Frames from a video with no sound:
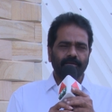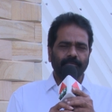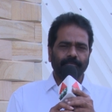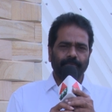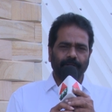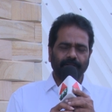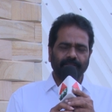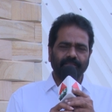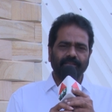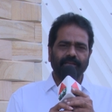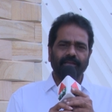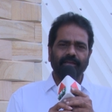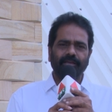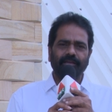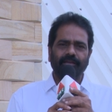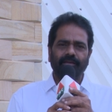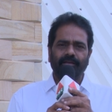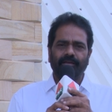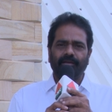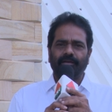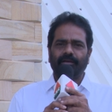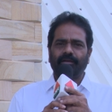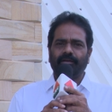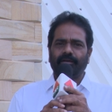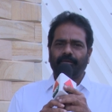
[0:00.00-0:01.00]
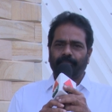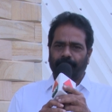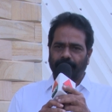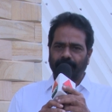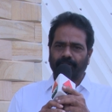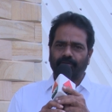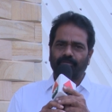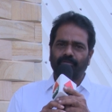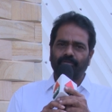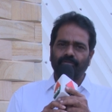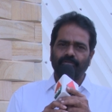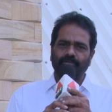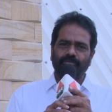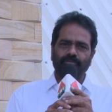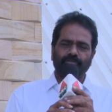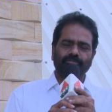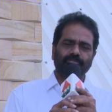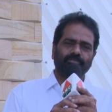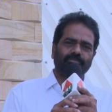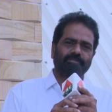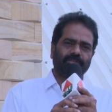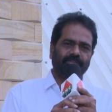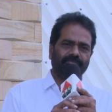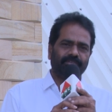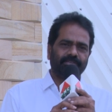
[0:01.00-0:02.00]
ప్రతి పదకొండు
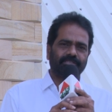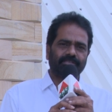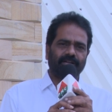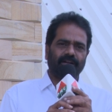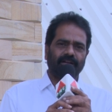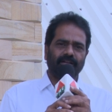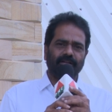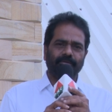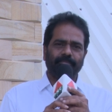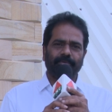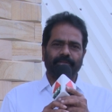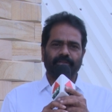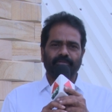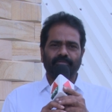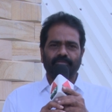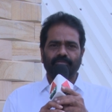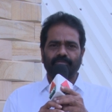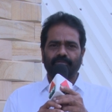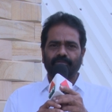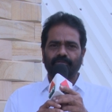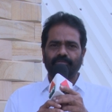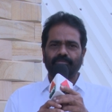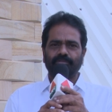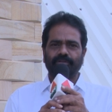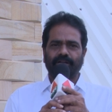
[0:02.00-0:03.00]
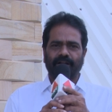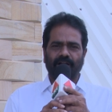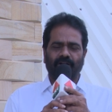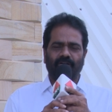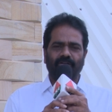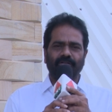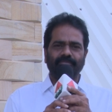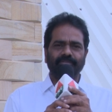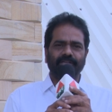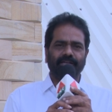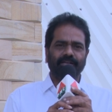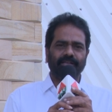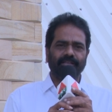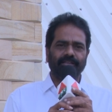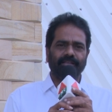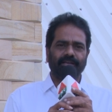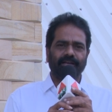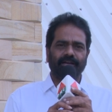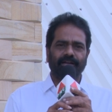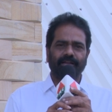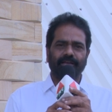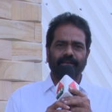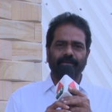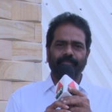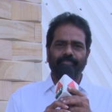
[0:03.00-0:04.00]
రోజులు సంవత్సరానికి పదకొండు రోజులు నేను రావడం జరిగింది
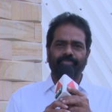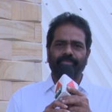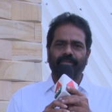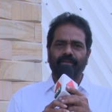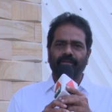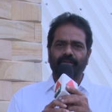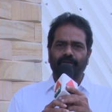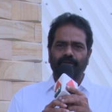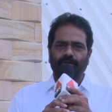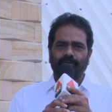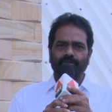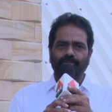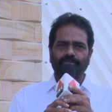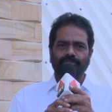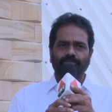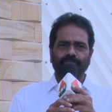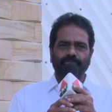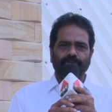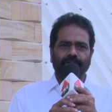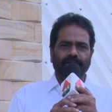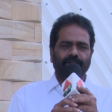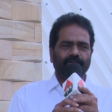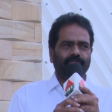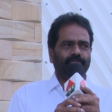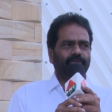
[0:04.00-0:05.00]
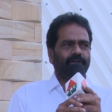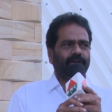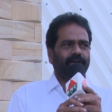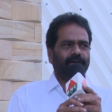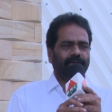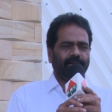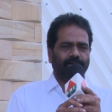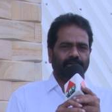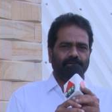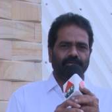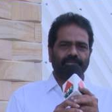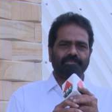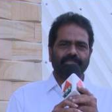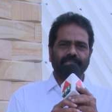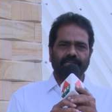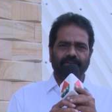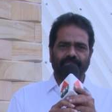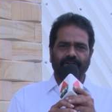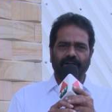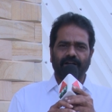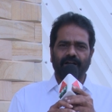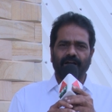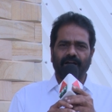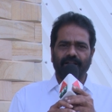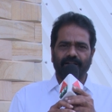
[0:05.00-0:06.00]
ఇక్కడికి వస్తూ నేను కూడా ఎన్నో
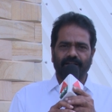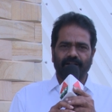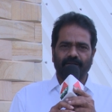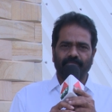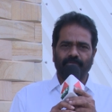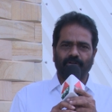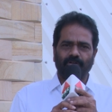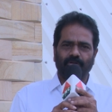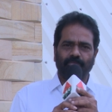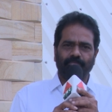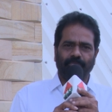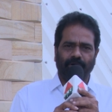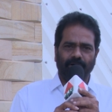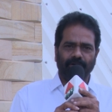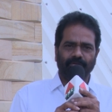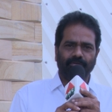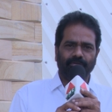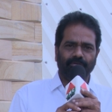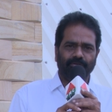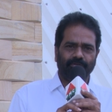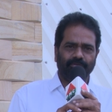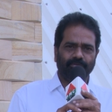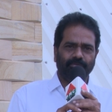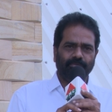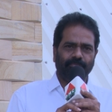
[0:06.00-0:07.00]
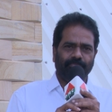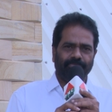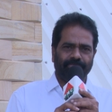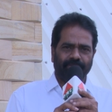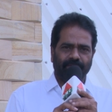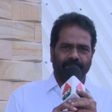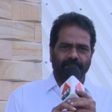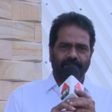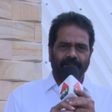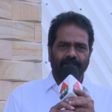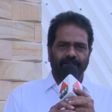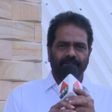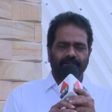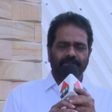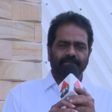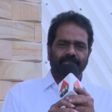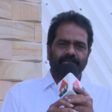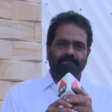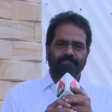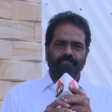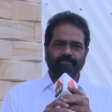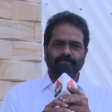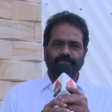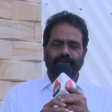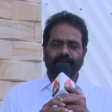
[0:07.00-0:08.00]
సేవా కార్యక్రమాల్లో పాల్గొంటూ
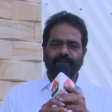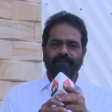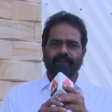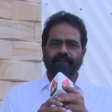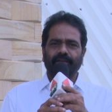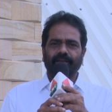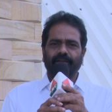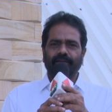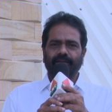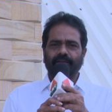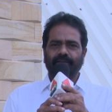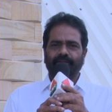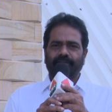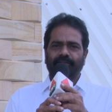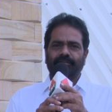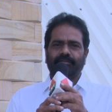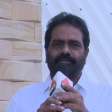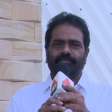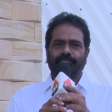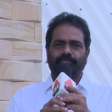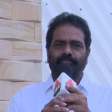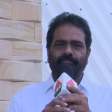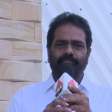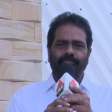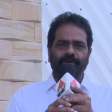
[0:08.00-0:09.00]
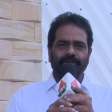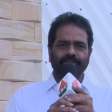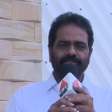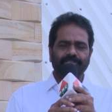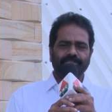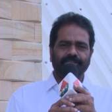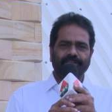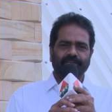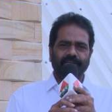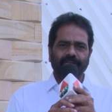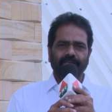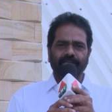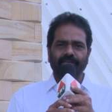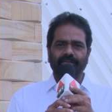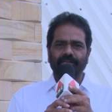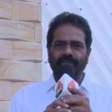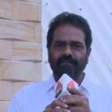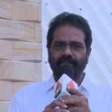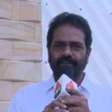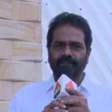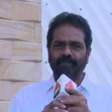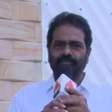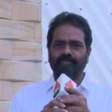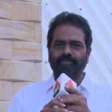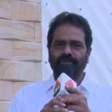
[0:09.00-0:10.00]
చివరికి మనిషి
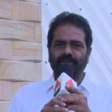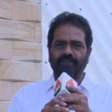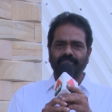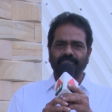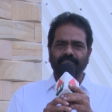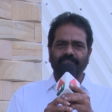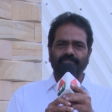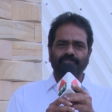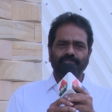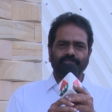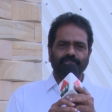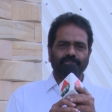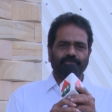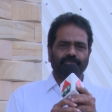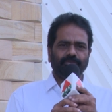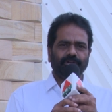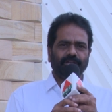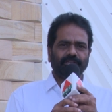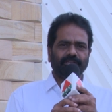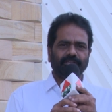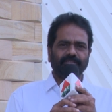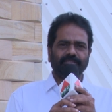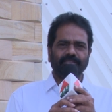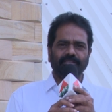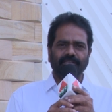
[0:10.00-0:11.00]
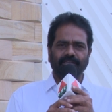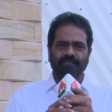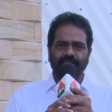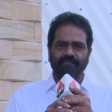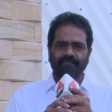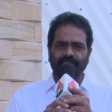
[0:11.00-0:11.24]
ఈ ఉన్న స్థితి నుంచి ఉన్నత స్థితికి